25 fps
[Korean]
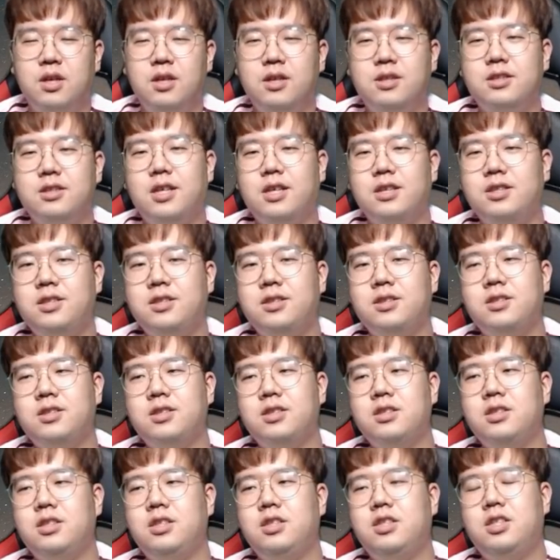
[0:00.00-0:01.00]

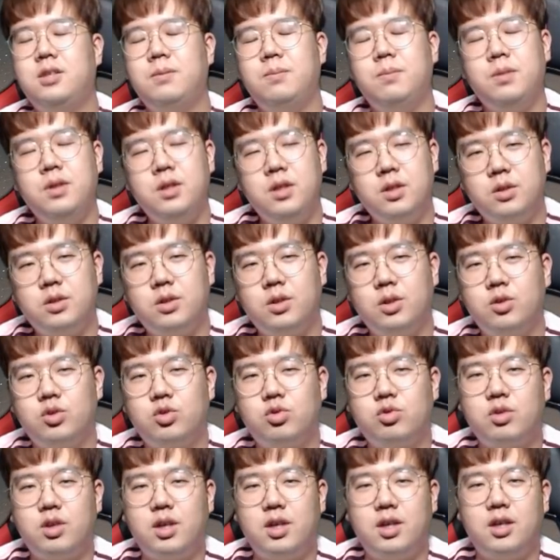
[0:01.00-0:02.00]
사실은 이 신민혁
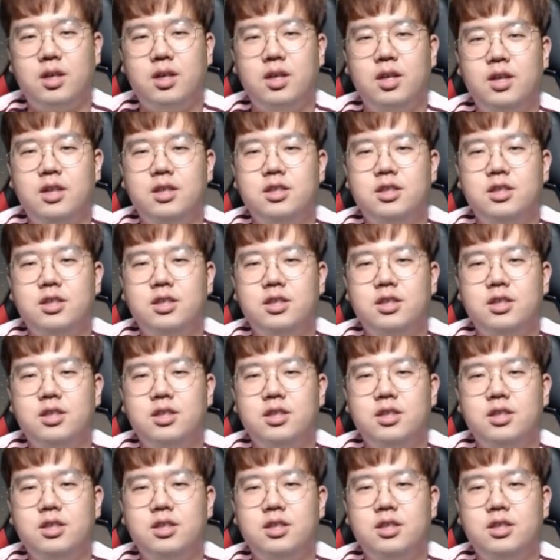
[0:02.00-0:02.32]
선수가